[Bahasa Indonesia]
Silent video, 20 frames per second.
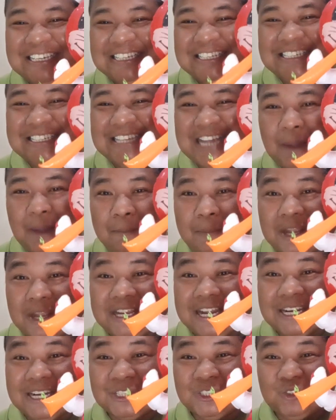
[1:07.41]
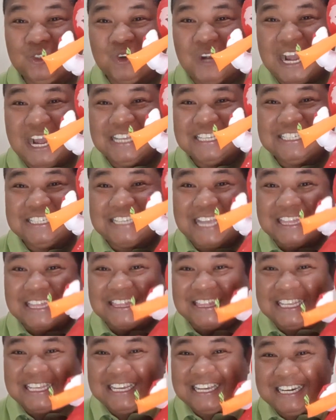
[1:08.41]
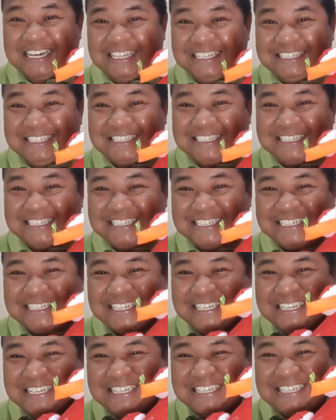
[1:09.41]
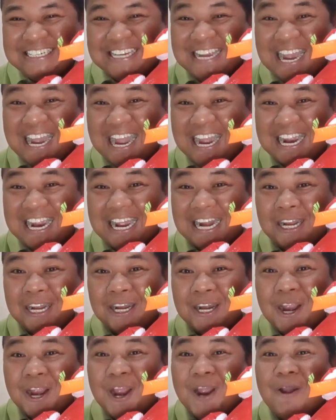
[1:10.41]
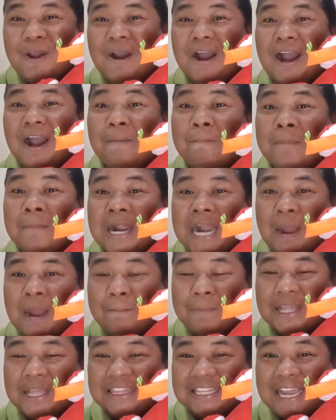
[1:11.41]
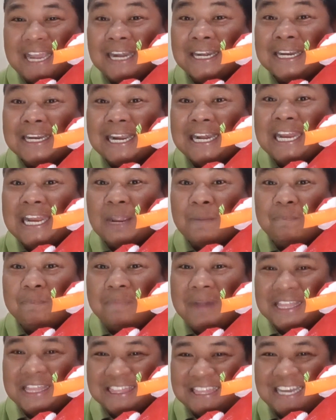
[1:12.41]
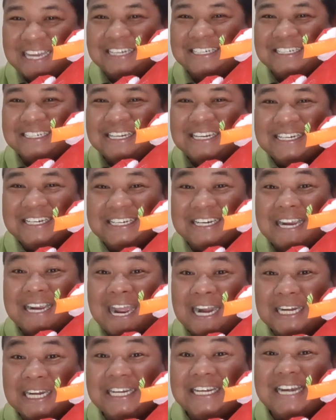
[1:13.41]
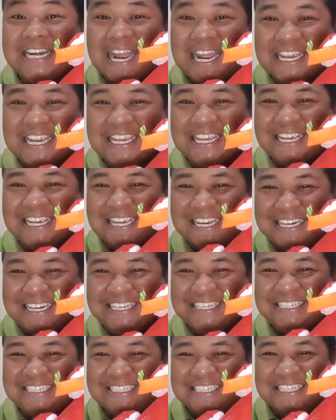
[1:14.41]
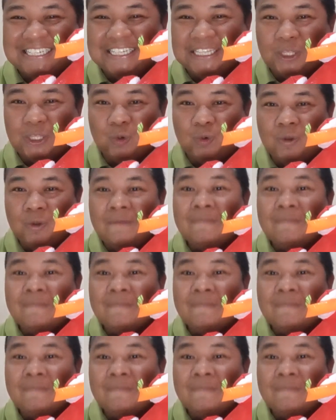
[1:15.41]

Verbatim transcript: Siapa yang suka sate kelinci, dia akan e, mendapatkan kenikmatan dengan daging kelinci itu